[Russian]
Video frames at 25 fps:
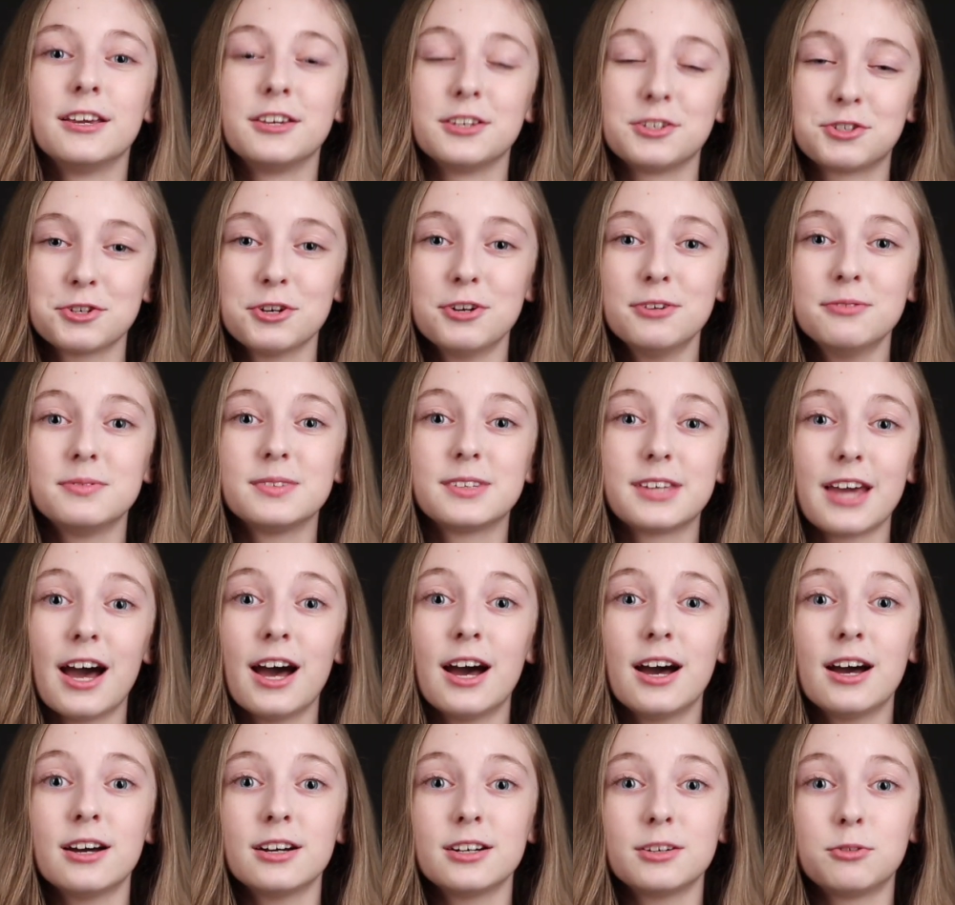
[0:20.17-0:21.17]
Еще
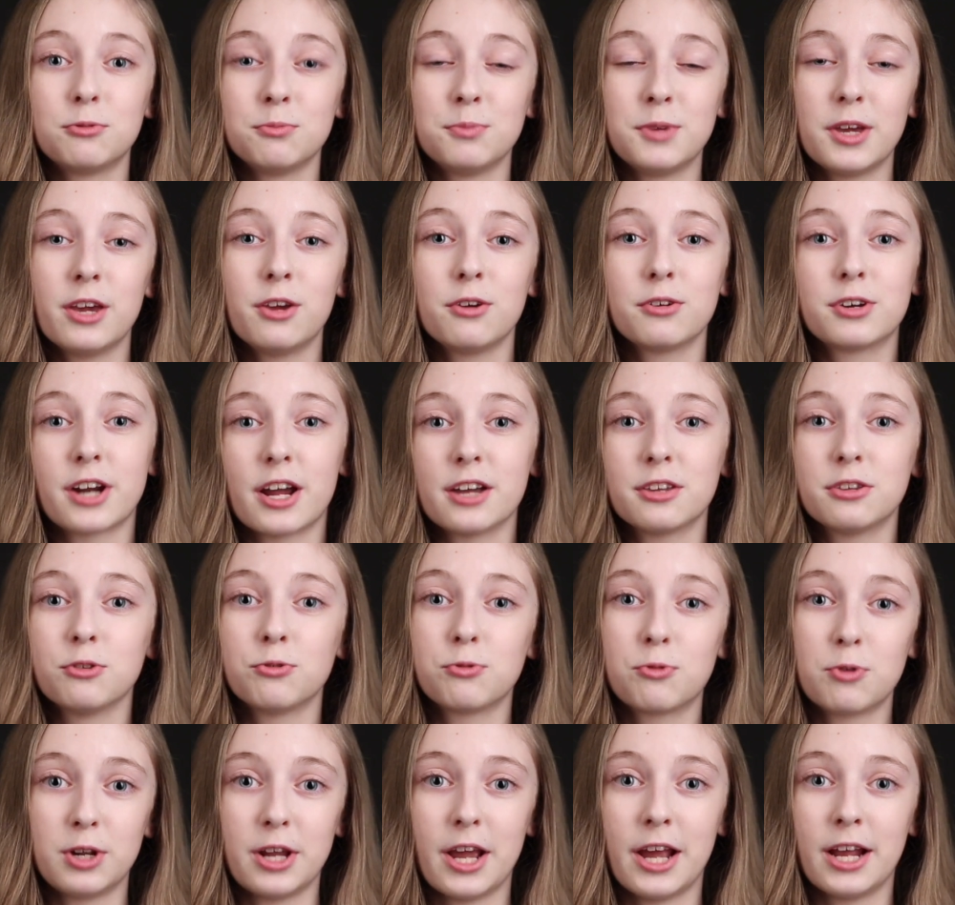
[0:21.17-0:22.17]
я умею играть
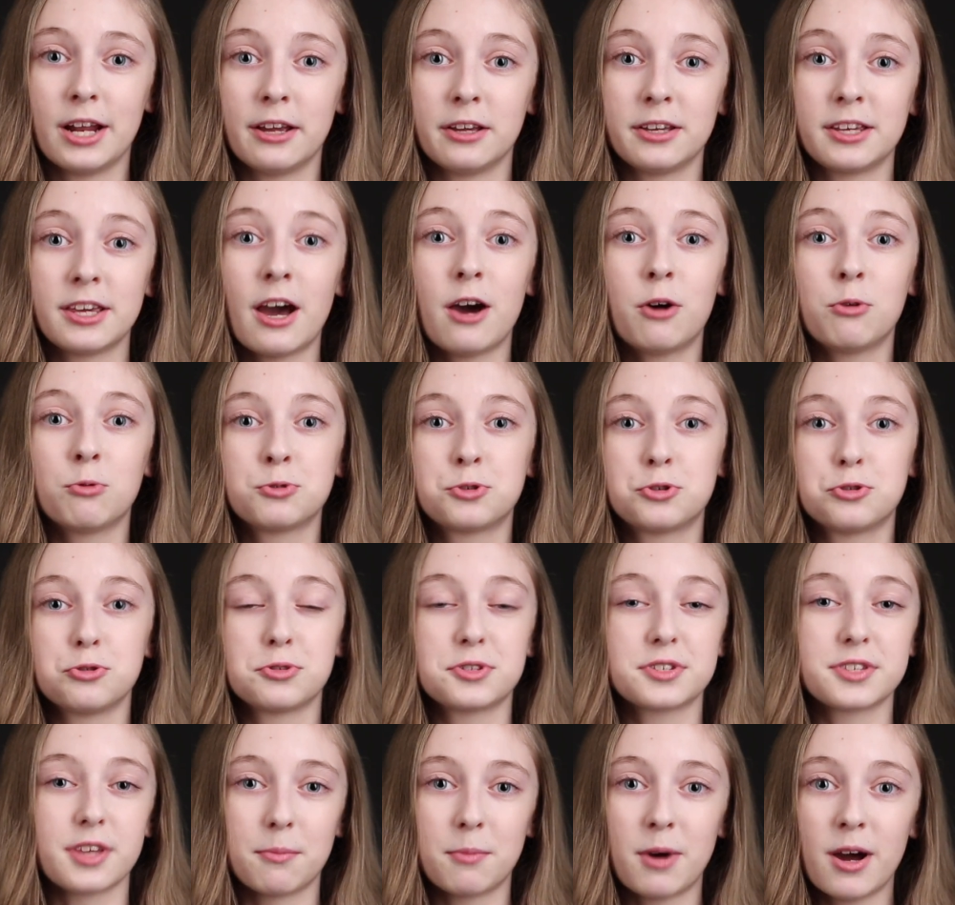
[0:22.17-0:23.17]
на укулеле. Я
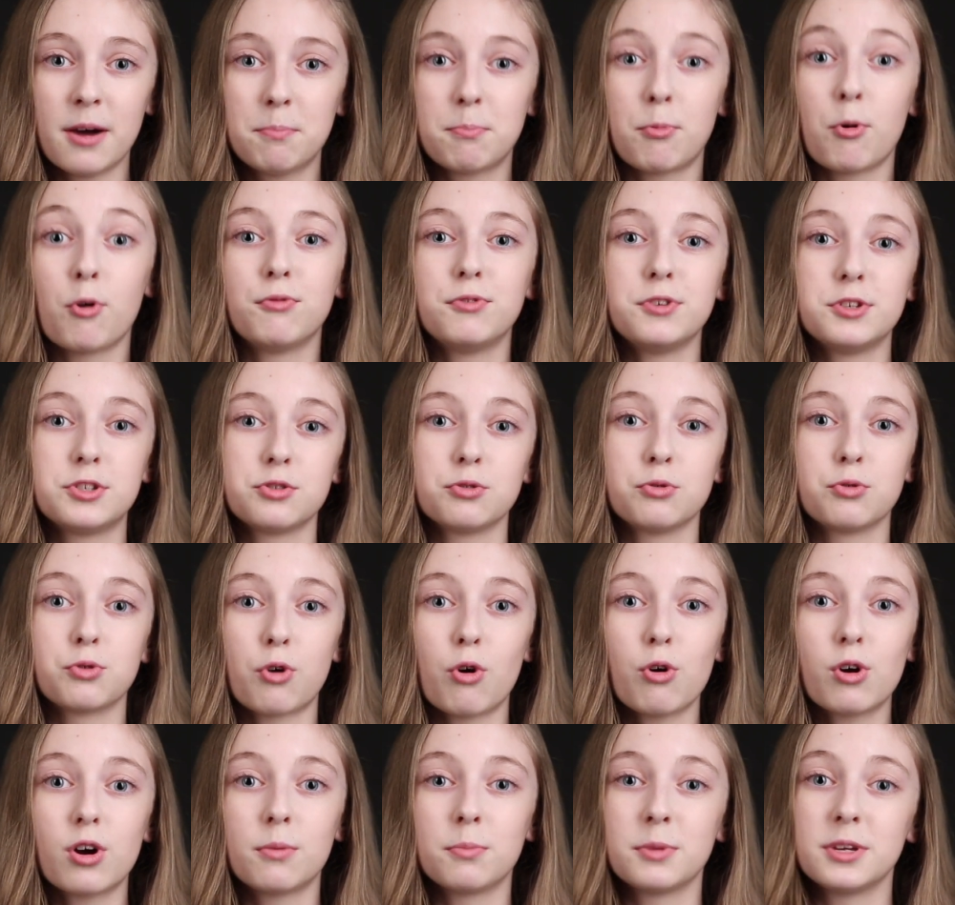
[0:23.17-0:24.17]
учусь сама по
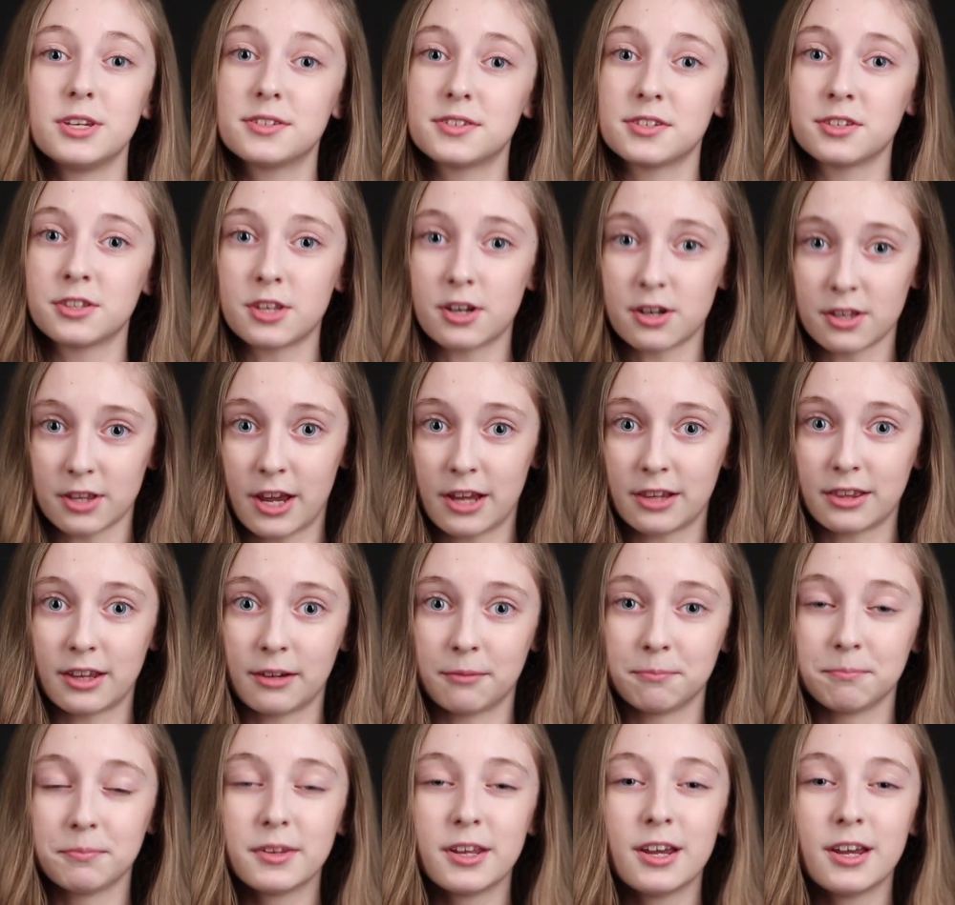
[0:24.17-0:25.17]
видеоурокам из интернета.